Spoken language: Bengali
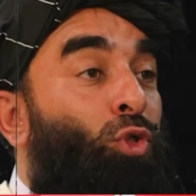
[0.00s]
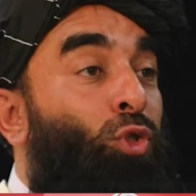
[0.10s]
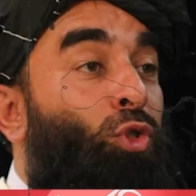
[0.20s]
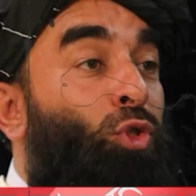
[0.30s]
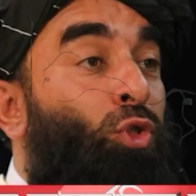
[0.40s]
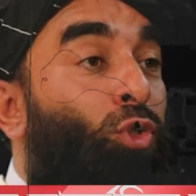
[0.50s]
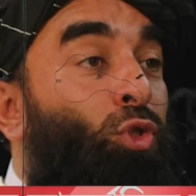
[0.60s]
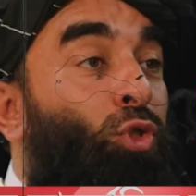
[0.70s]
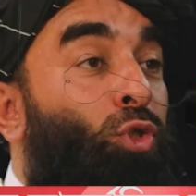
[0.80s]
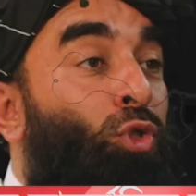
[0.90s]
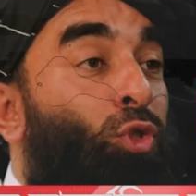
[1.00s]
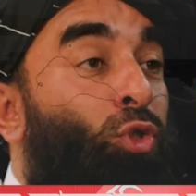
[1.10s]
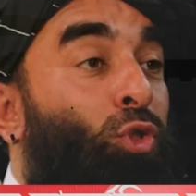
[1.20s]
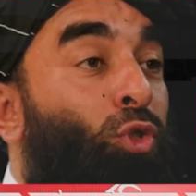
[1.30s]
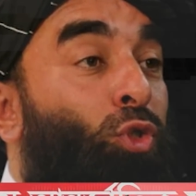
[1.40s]
সিনেট কমিটির এক
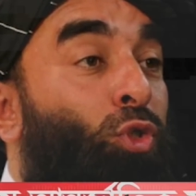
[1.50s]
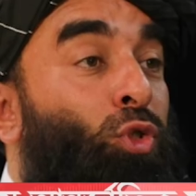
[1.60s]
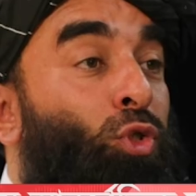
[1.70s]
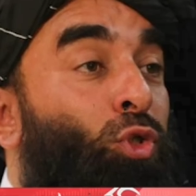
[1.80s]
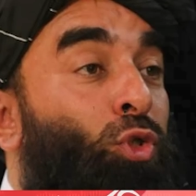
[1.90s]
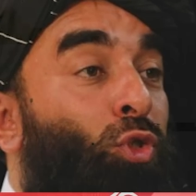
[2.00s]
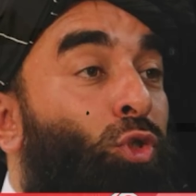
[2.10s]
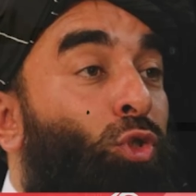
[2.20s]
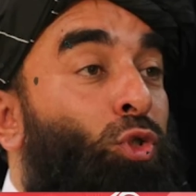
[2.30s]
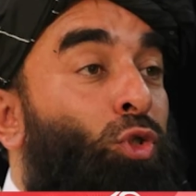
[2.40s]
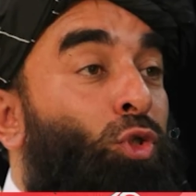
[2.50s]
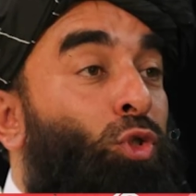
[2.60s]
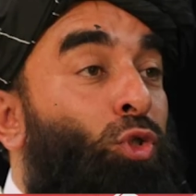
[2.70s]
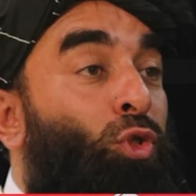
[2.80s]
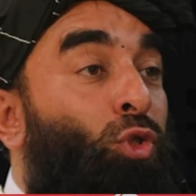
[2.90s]
বৈঠকে এসব কথা
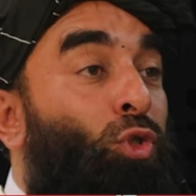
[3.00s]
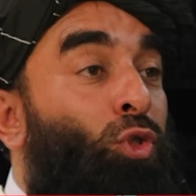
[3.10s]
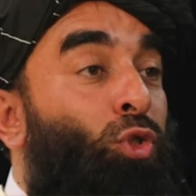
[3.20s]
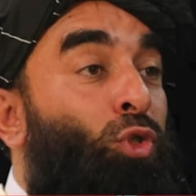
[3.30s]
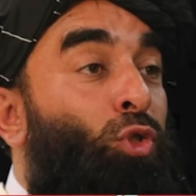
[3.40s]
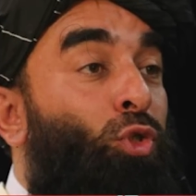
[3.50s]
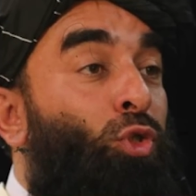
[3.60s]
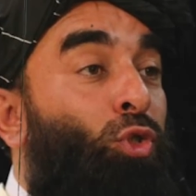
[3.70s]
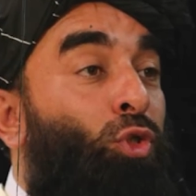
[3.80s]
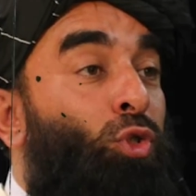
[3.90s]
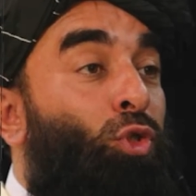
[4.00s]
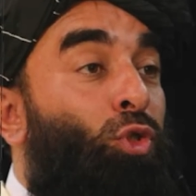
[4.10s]
বলেন মার্ক মিলে